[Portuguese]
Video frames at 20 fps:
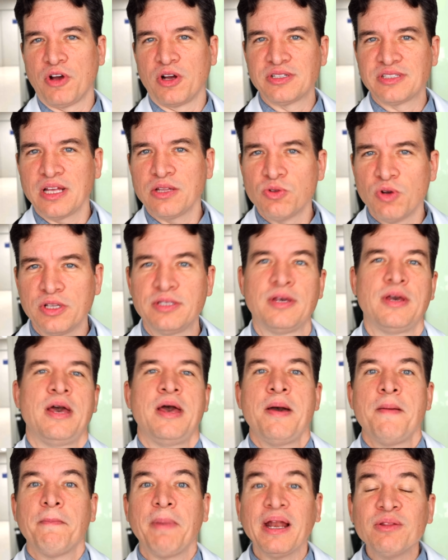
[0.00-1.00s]
horas da noite,
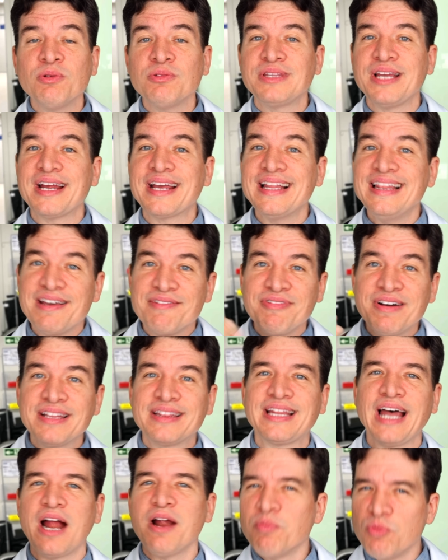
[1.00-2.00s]
para não ter que
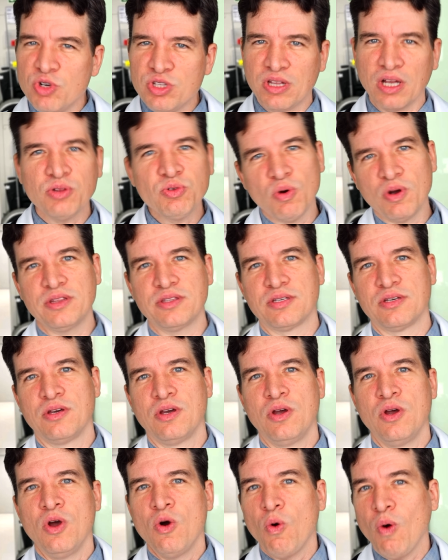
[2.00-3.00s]
levantar muito à noite
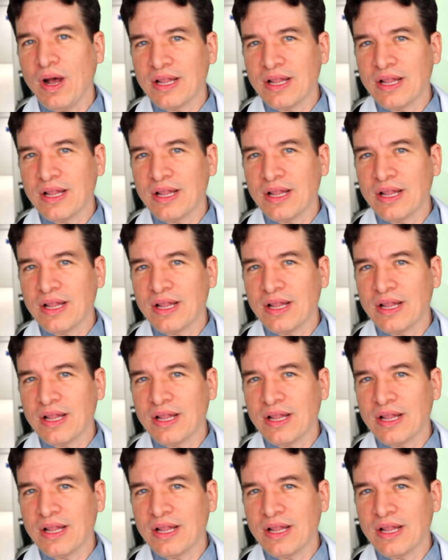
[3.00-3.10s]
ou